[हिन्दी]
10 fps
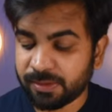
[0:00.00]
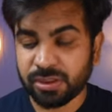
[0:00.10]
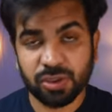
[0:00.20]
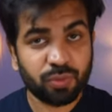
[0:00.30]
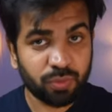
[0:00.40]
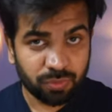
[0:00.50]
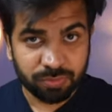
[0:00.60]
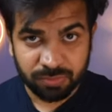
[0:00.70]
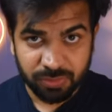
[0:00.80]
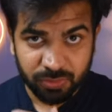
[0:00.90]
ज़रूर
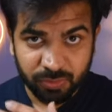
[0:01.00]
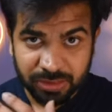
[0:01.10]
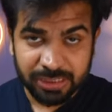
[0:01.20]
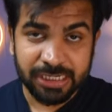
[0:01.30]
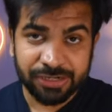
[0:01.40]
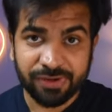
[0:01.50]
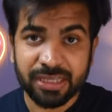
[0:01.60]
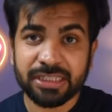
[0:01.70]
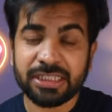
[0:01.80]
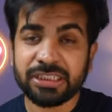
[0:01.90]
यूज़ करके
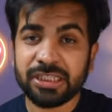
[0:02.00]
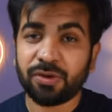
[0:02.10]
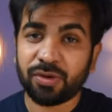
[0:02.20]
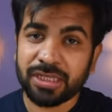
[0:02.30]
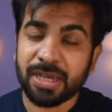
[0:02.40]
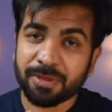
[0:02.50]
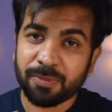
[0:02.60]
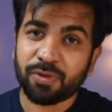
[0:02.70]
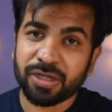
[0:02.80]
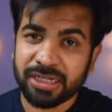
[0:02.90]
ट्राई दीजिए और ये आपकी
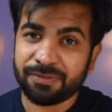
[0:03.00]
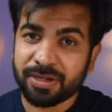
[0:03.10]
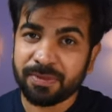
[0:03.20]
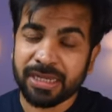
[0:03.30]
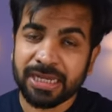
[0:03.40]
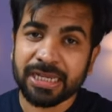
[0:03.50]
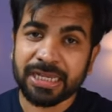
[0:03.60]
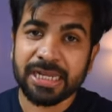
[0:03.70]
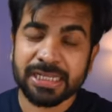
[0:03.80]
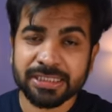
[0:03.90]
प्रोडक्टिविटी में कहीं ना
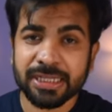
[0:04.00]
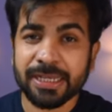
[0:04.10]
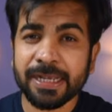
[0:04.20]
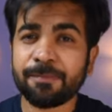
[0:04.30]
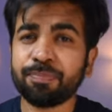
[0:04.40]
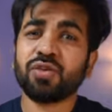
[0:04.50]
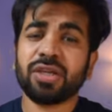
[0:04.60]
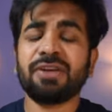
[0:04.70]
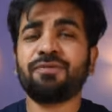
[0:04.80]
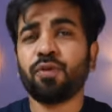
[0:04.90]
कहीं एनहांस करेगा
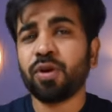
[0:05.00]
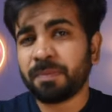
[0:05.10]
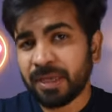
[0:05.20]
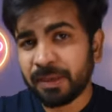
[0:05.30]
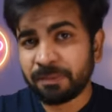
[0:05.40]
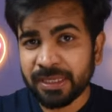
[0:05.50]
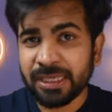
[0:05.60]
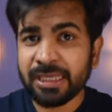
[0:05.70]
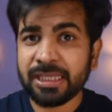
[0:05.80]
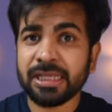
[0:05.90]
क्योंकि आप फ़ोन पे
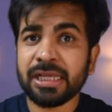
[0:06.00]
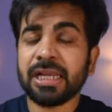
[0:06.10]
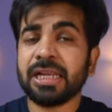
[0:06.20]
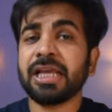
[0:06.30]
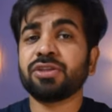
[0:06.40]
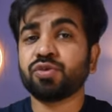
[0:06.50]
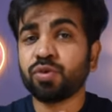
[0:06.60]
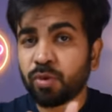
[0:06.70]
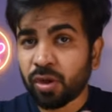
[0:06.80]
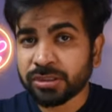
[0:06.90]
भी लाइक
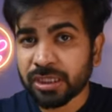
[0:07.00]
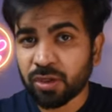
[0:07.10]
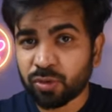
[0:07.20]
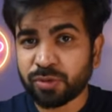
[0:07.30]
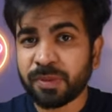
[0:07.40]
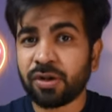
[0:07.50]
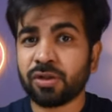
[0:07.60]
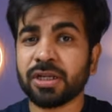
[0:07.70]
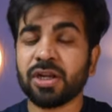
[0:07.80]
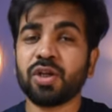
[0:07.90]
जूम कॉल्स कर रहे हो कुछ भी
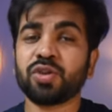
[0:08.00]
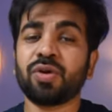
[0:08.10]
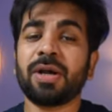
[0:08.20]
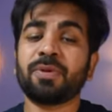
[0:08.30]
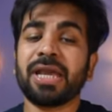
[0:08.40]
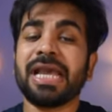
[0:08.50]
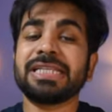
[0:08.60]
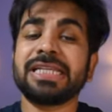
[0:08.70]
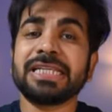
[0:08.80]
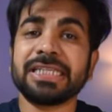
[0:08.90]
कॉल कर रहे हो तो आप
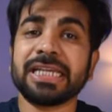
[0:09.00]
ऐसे ऐसे